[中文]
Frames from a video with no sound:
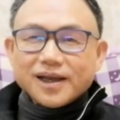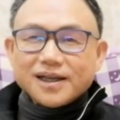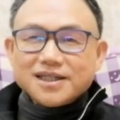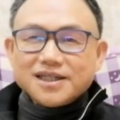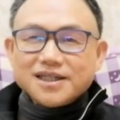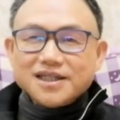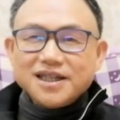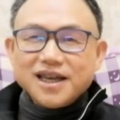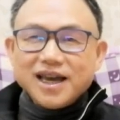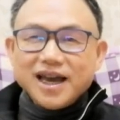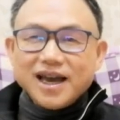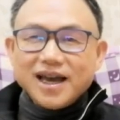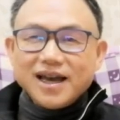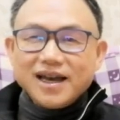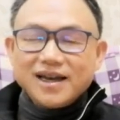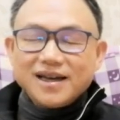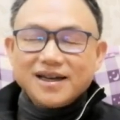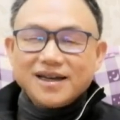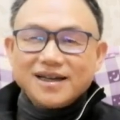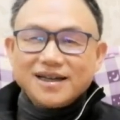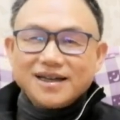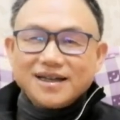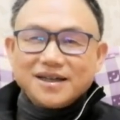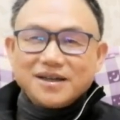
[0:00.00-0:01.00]
今
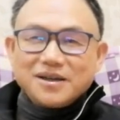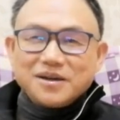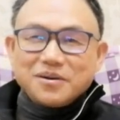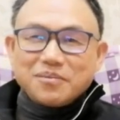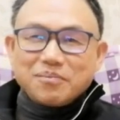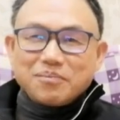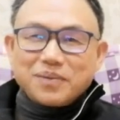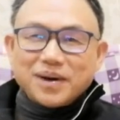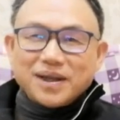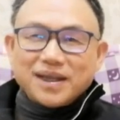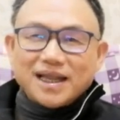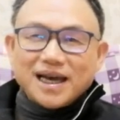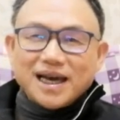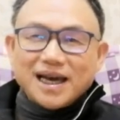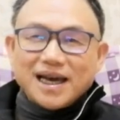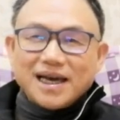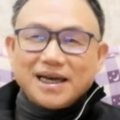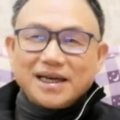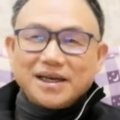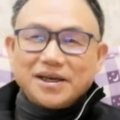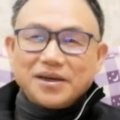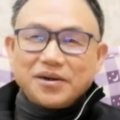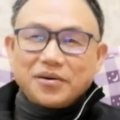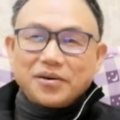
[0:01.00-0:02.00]
天本
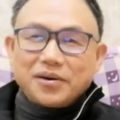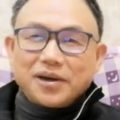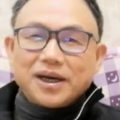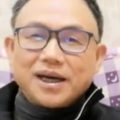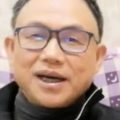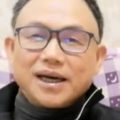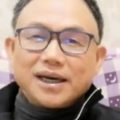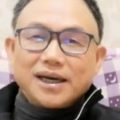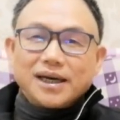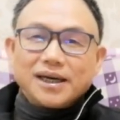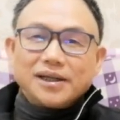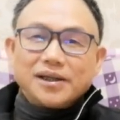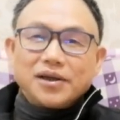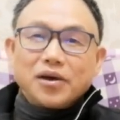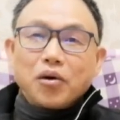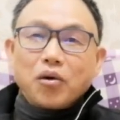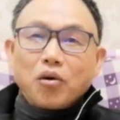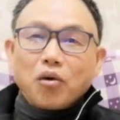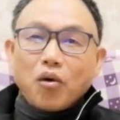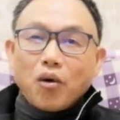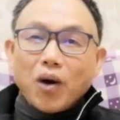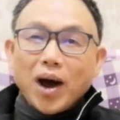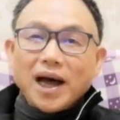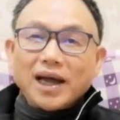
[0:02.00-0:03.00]
来有一个
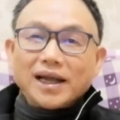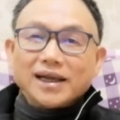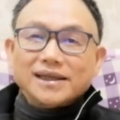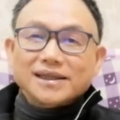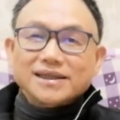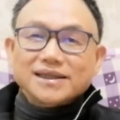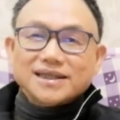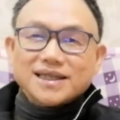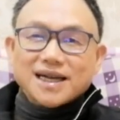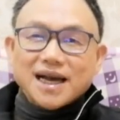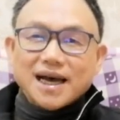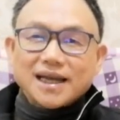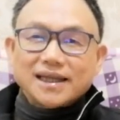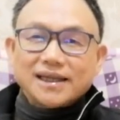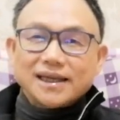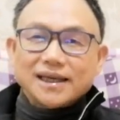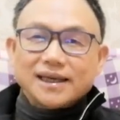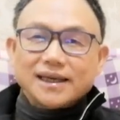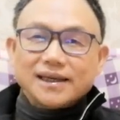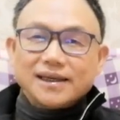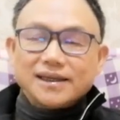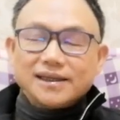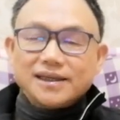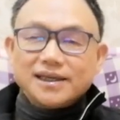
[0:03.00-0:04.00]
刘欢唱
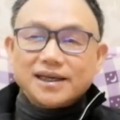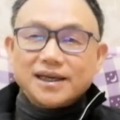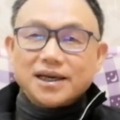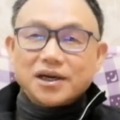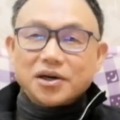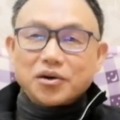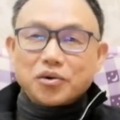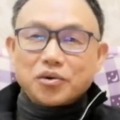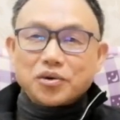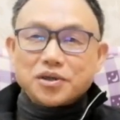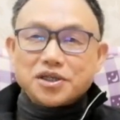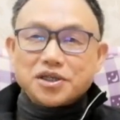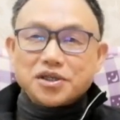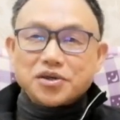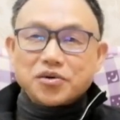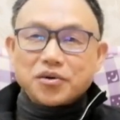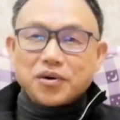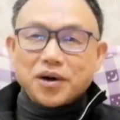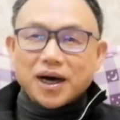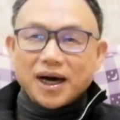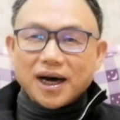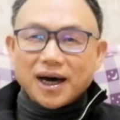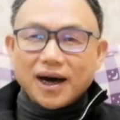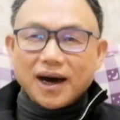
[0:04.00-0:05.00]
的一个国际
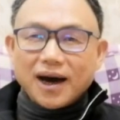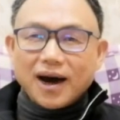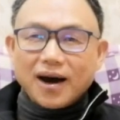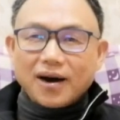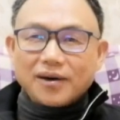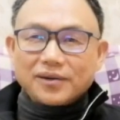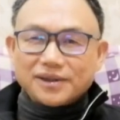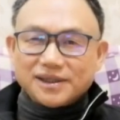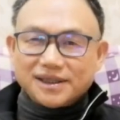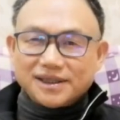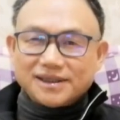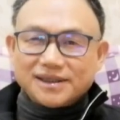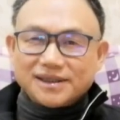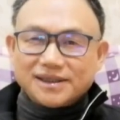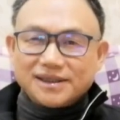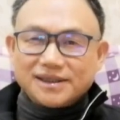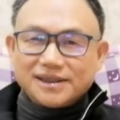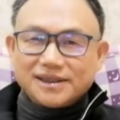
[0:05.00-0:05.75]
歌很好的，